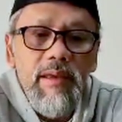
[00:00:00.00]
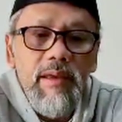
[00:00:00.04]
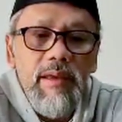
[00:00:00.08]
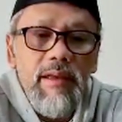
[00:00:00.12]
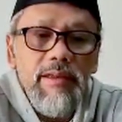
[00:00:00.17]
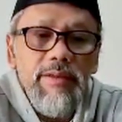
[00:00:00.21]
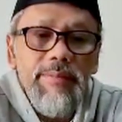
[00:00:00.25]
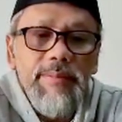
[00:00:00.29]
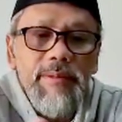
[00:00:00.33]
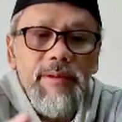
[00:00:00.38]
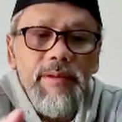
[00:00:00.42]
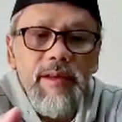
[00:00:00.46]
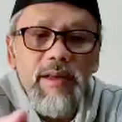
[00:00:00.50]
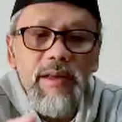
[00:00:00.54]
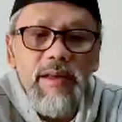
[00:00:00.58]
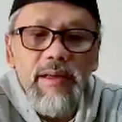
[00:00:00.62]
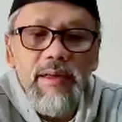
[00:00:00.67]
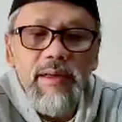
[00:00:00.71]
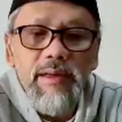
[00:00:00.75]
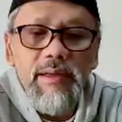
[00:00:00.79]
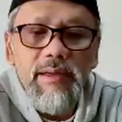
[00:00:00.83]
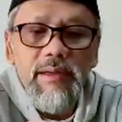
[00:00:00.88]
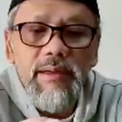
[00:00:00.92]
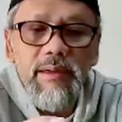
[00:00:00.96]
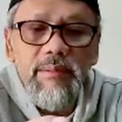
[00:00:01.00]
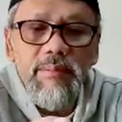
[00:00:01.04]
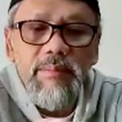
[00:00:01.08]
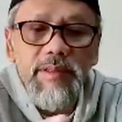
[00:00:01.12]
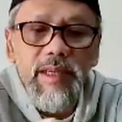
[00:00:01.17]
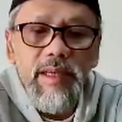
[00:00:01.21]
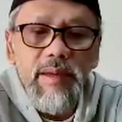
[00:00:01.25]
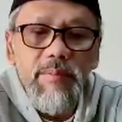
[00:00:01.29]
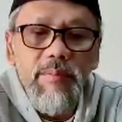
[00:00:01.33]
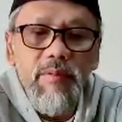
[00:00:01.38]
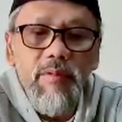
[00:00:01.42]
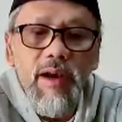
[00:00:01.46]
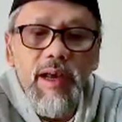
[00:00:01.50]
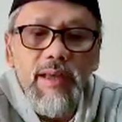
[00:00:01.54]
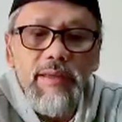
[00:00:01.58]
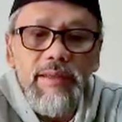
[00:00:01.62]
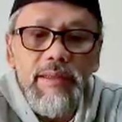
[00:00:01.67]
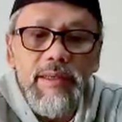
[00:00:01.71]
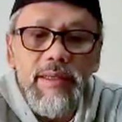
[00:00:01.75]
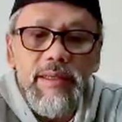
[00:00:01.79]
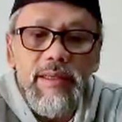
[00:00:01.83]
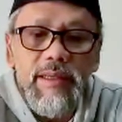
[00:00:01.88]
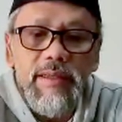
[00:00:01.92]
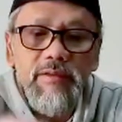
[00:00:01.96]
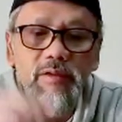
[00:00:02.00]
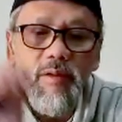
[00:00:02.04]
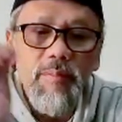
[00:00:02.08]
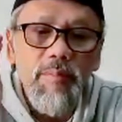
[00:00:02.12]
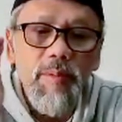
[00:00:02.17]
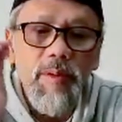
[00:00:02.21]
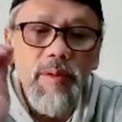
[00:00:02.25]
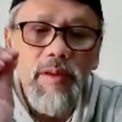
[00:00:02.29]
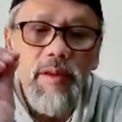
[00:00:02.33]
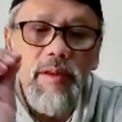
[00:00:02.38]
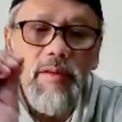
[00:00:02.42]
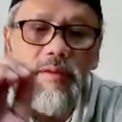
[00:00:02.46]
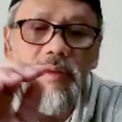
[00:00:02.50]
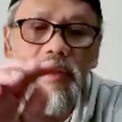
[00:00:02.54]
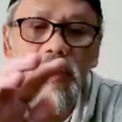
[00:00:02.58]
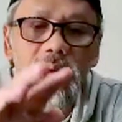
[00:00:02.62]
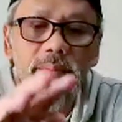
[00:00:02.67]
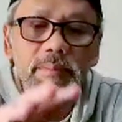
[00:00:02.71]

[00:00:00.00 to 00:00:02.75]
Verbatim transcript: ini sebetulnya uh, bisa dibuka sih, kita copot gitu ya,